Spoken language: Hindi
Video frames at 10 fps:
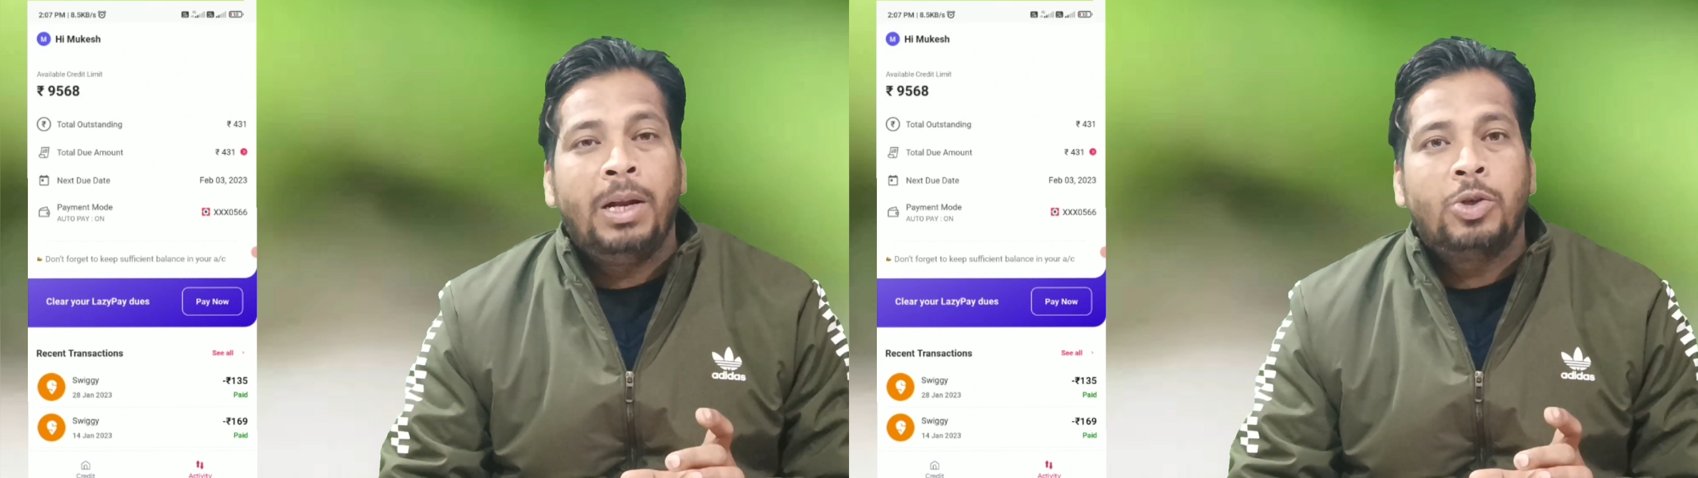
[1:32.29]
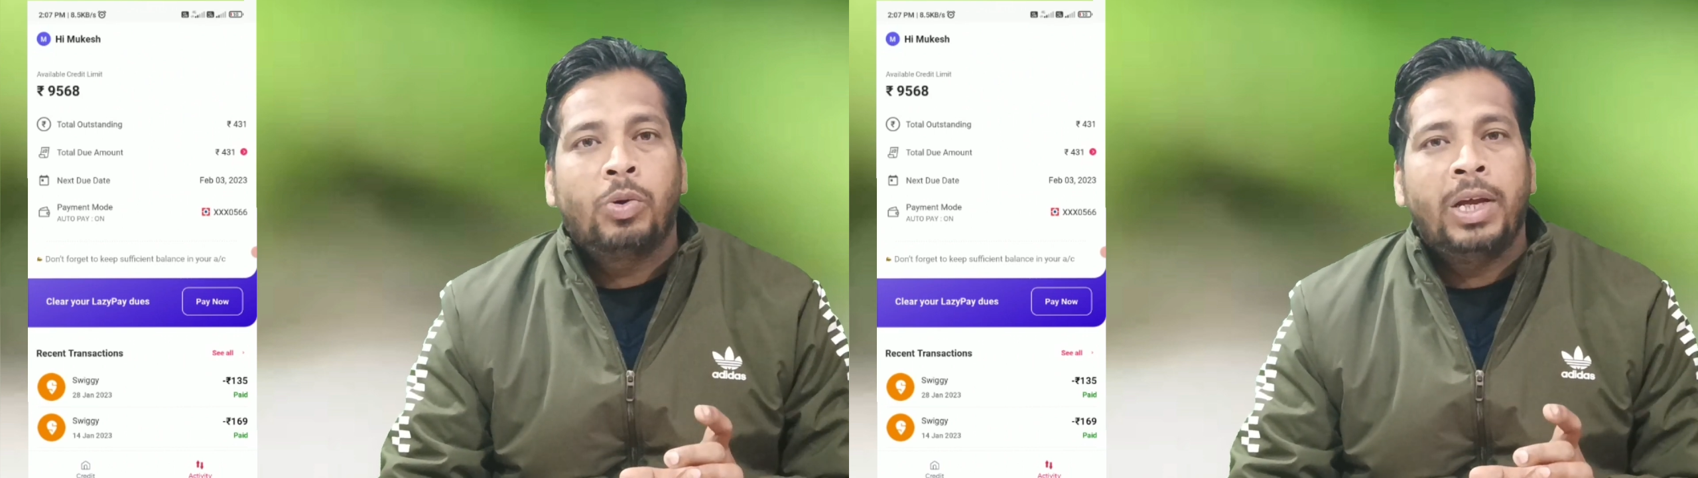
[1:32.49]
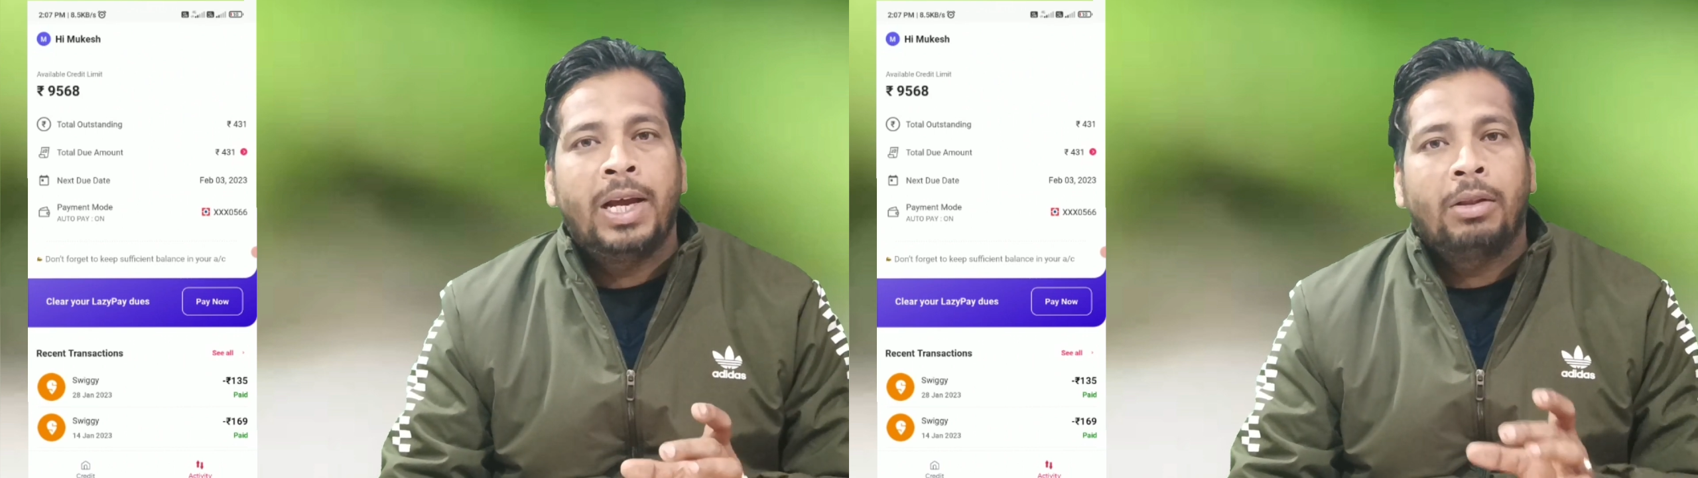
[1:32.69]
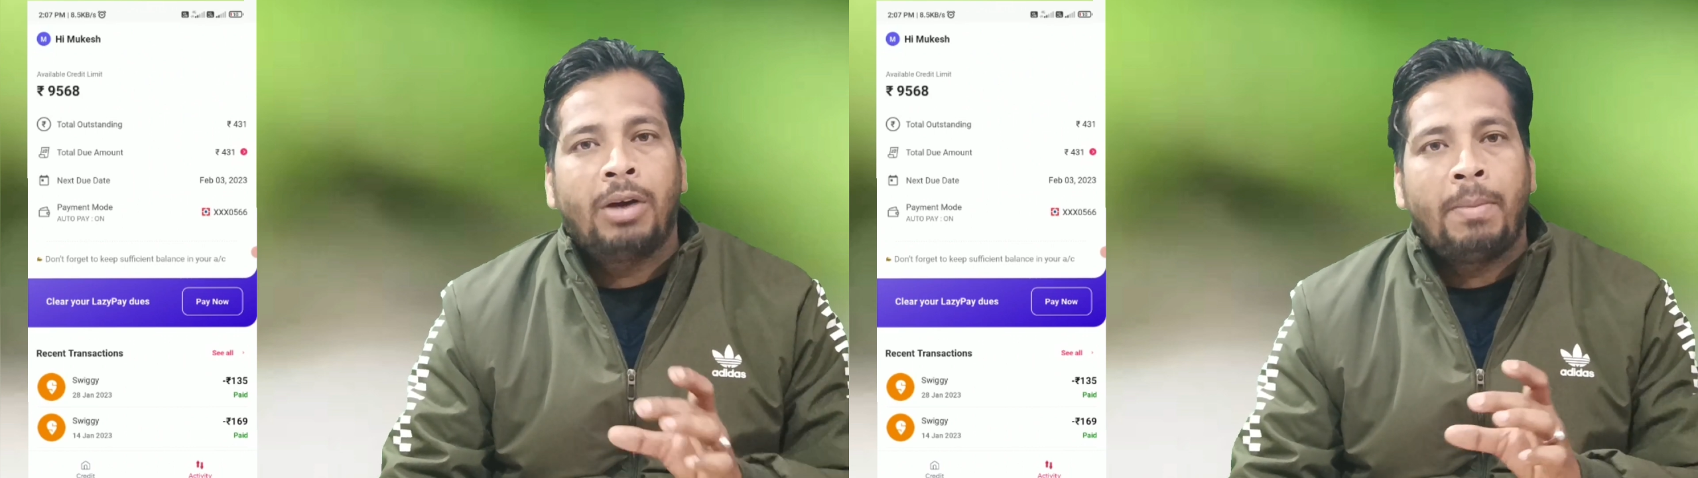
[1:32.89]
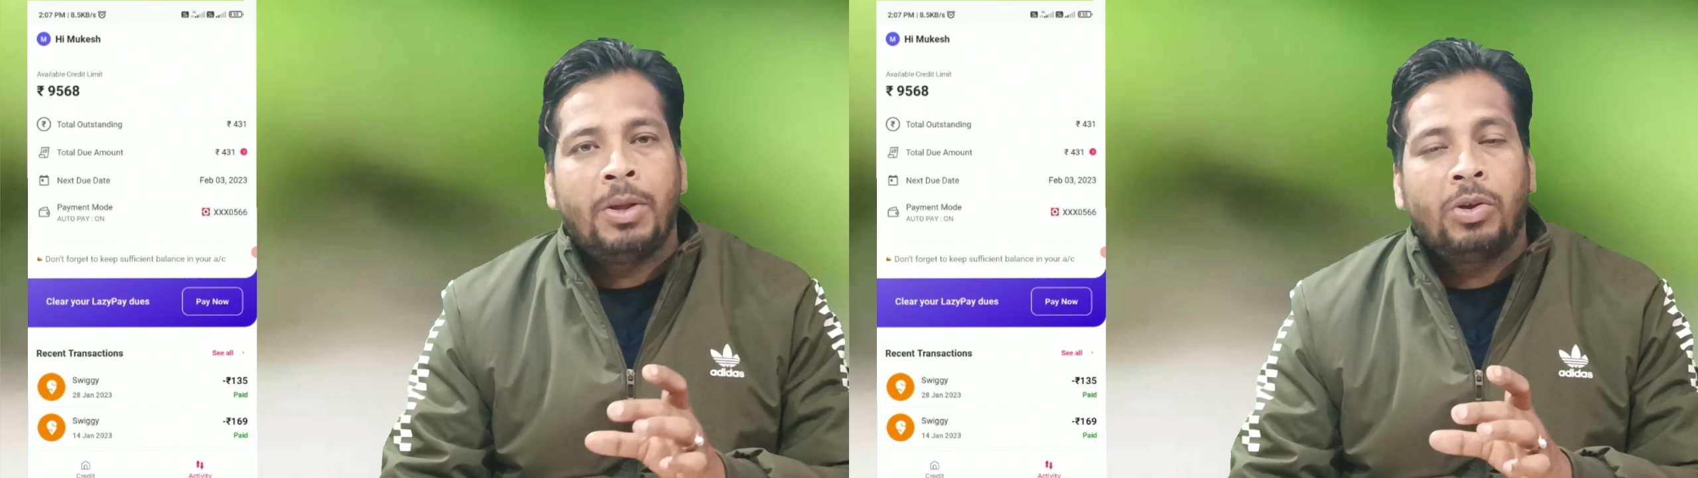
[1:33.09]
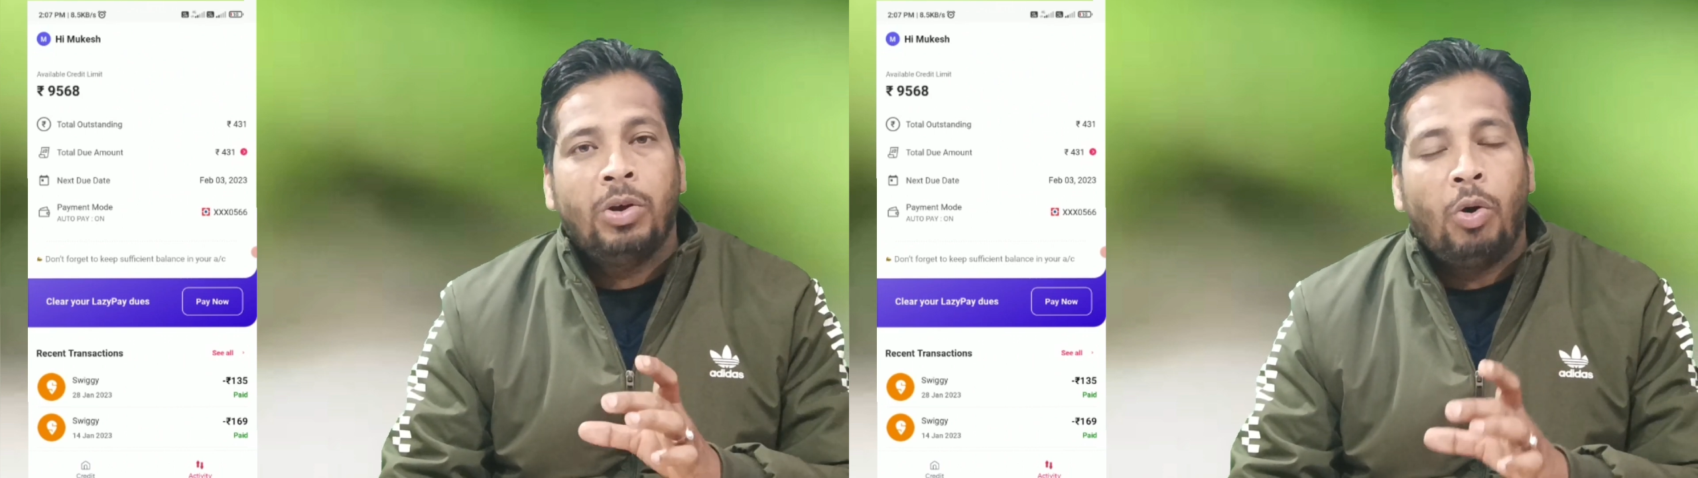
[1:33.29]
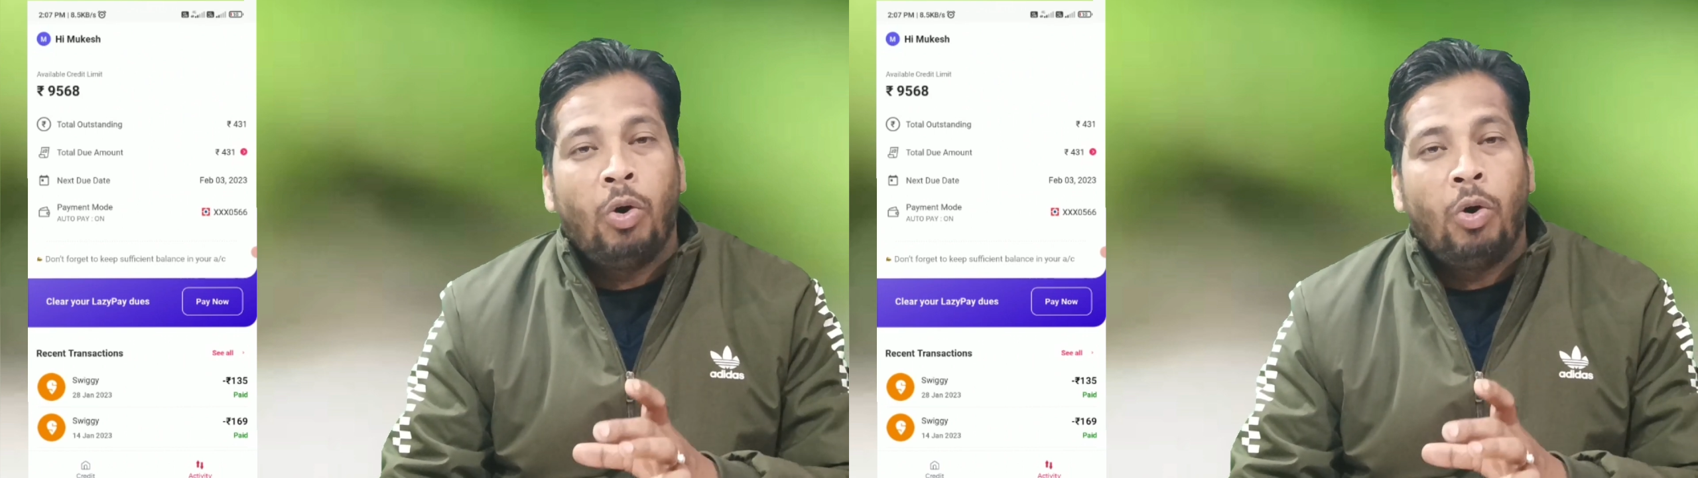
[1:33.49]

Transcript: मिल चुकी है तो आप इसको